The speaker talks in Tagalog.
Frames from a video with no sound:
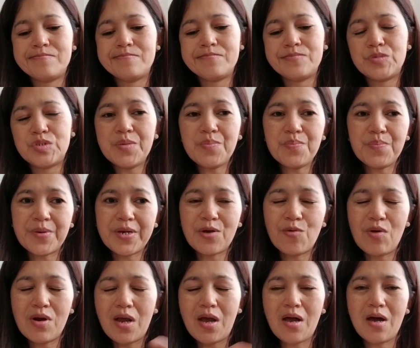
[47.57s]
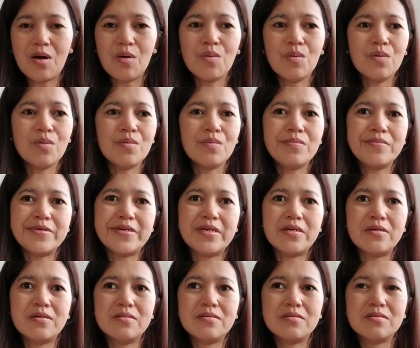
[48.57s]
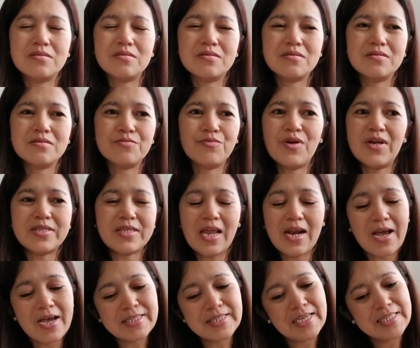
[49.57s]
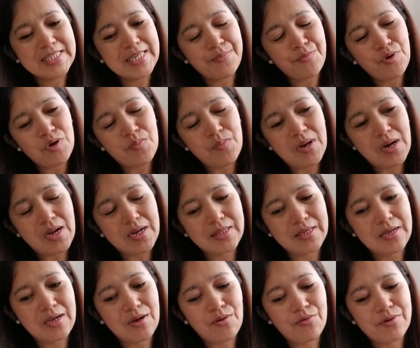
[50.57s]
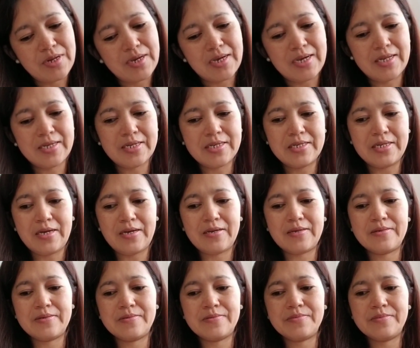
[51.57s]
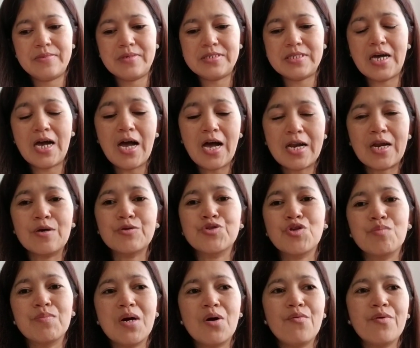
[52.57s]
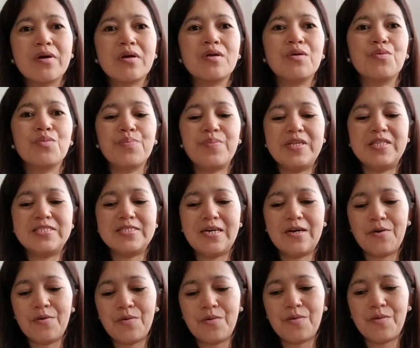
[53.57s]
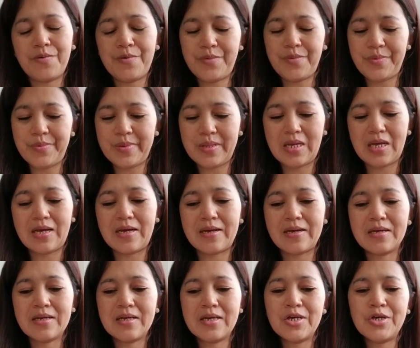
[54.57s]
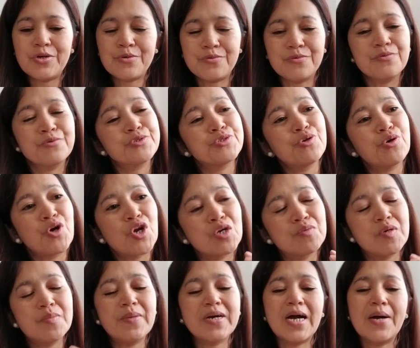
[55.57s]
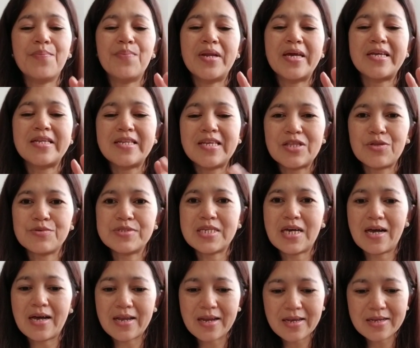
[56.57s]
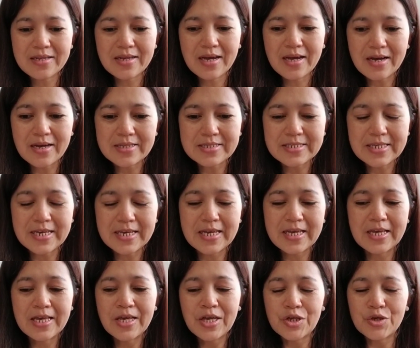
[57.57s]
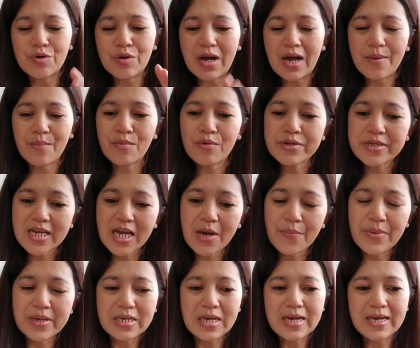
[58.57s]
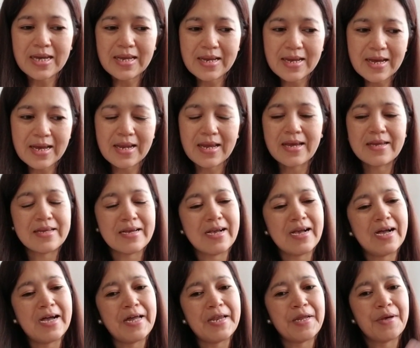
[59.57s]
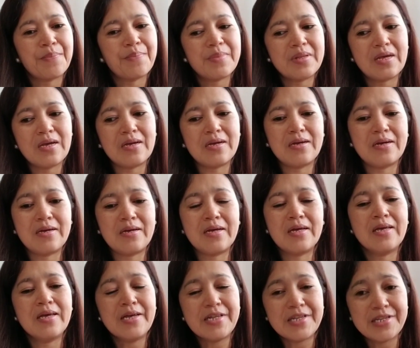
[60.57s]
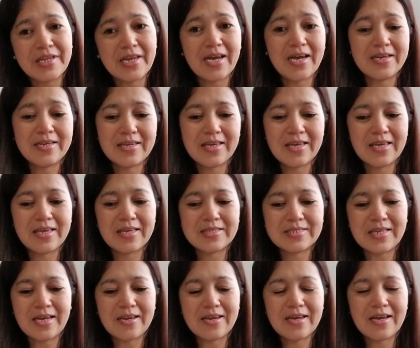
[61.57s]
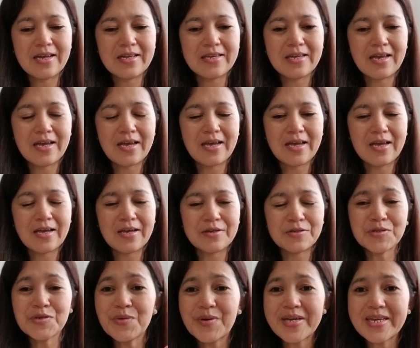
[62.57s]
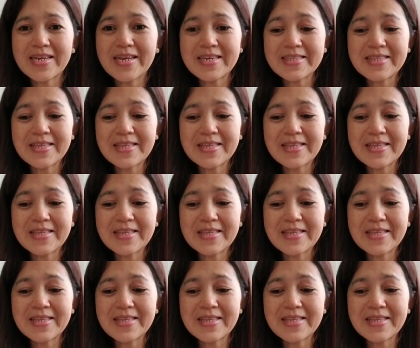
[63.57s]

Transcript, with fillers: syempre, wala akong, wala talaga sa isip ko na makarating ako ng Canada. Isang araw, tumawag yung pinsang ko na kung gusto ko ba mag-apply dito sa Canada kasi yung amo niya may kakilala naghahanap ng nanny sa anak niya. So why not,